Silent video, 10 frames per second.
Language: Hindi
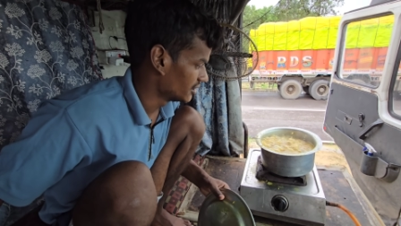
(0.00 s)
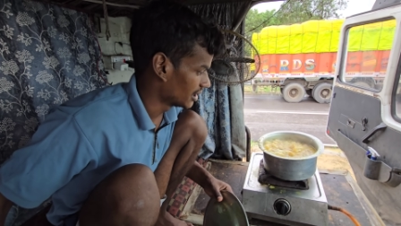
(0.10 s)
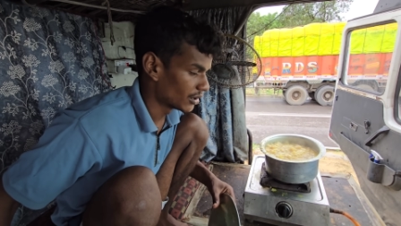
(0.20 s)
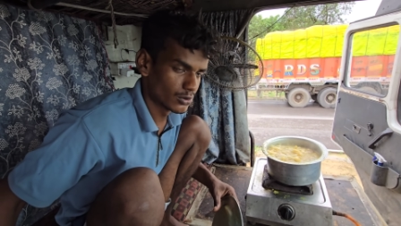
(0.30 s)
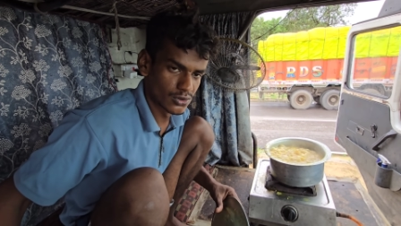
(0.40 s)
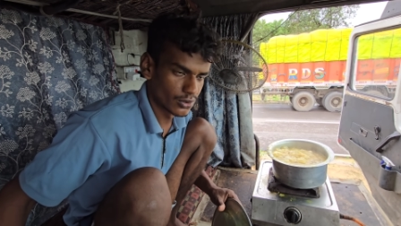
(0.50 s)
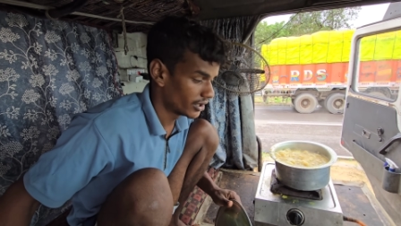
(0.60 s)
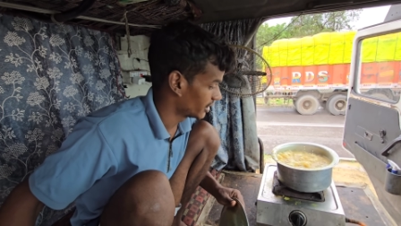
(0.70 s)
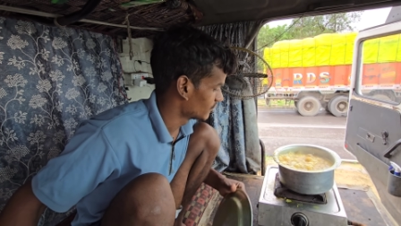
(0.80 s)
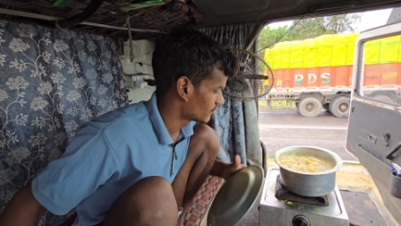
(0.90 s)
जीरा को
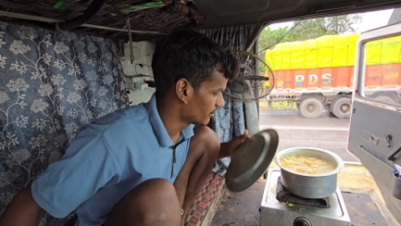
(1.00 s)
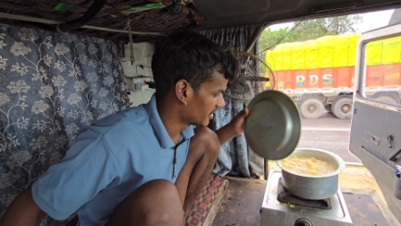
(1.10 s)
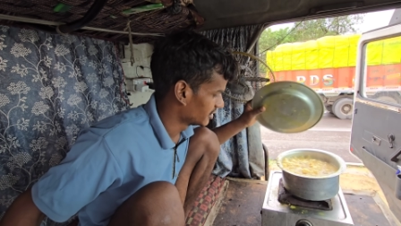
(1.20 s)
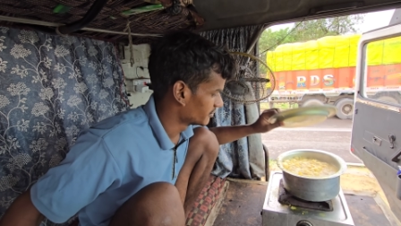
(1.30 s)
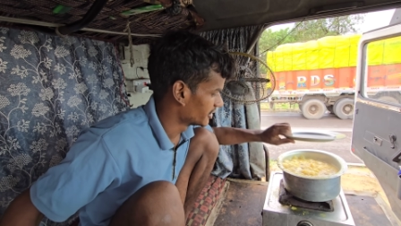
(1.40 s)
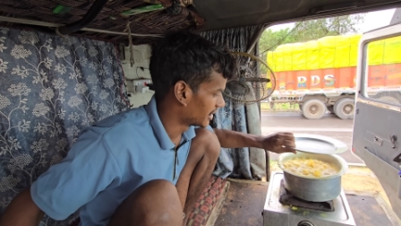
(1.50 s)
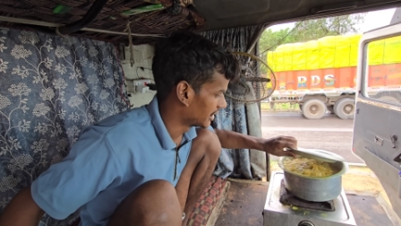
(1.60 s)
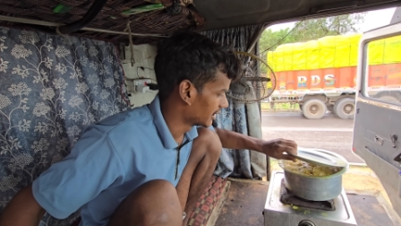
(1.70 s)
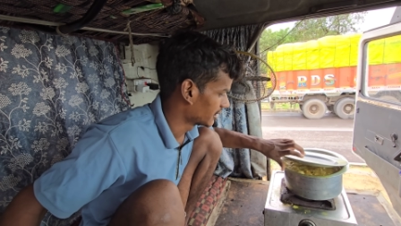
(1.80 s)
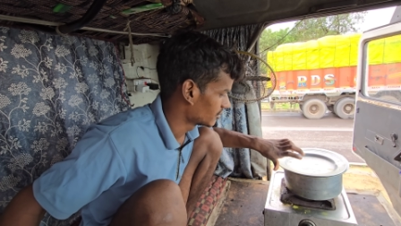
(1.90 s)
छोनेंगे उसके बाद इसमें
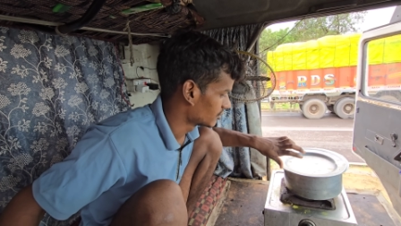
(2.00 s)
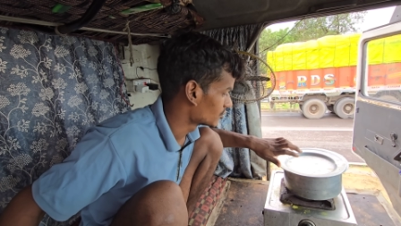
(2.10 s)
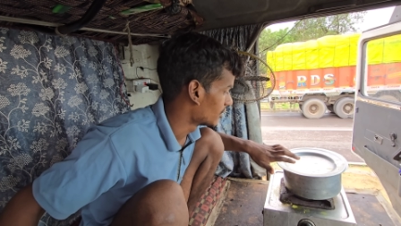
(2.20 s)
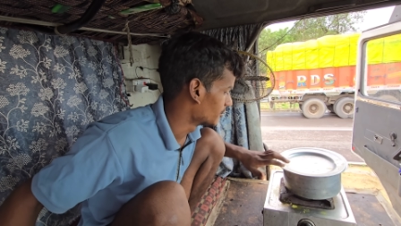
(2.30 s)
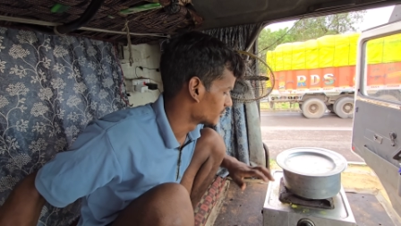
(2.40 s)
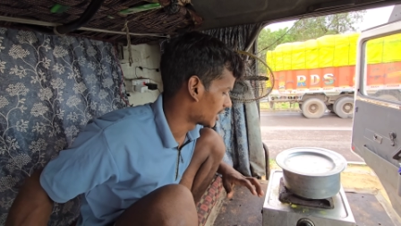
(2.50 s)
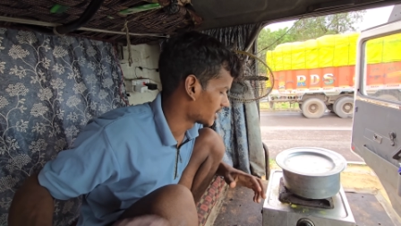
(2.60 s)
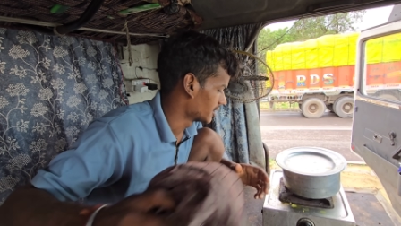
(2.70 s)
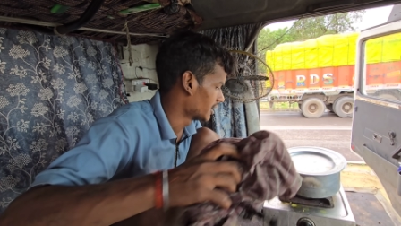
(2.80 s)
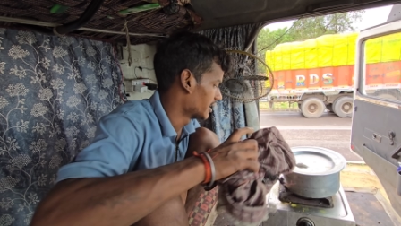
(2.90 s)
डालेंगे तो इसको अब उतार
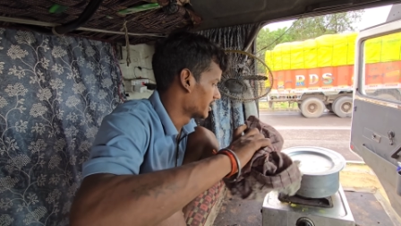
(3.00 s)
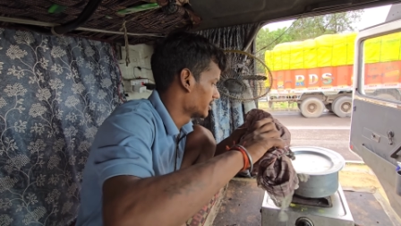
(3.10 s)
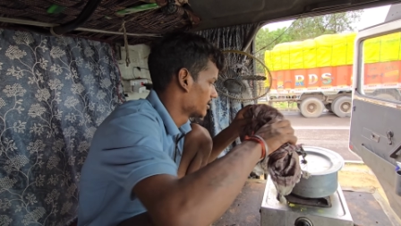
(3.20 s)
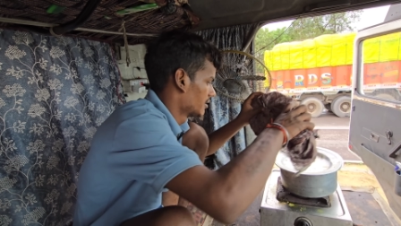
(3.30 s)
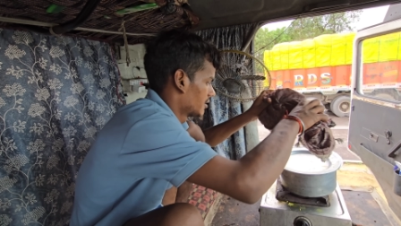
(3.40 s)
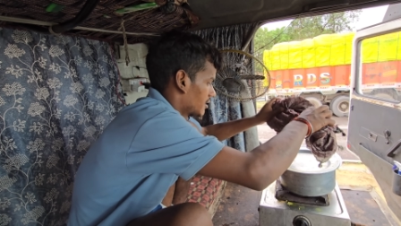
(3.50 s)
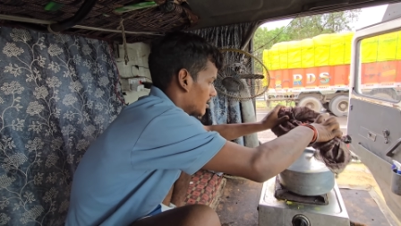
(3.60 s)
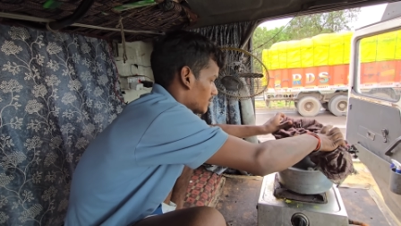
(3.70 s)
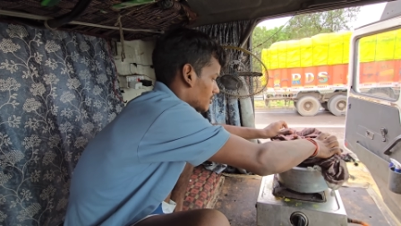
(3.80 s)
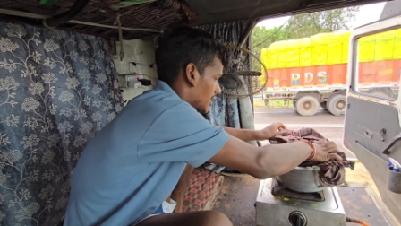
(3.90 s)
देना है
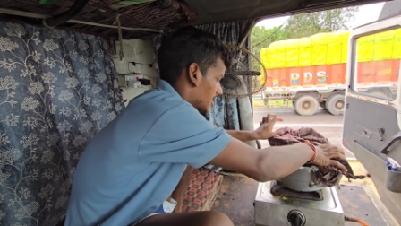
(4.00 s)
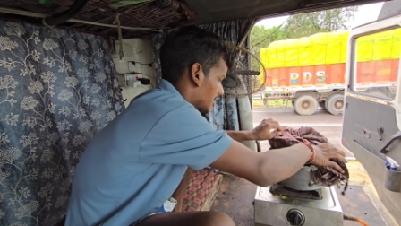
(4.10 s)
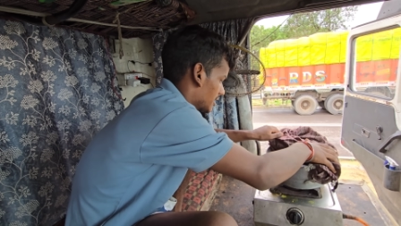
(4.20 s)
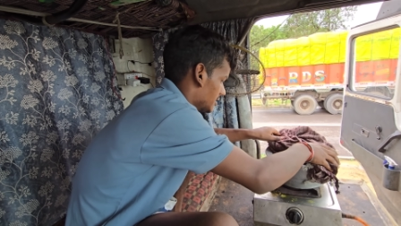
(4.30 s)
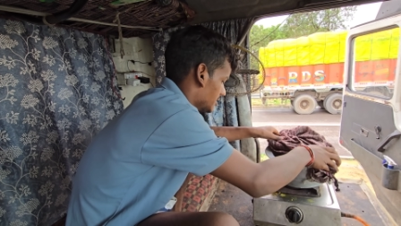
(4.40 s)
अब उतार के खाली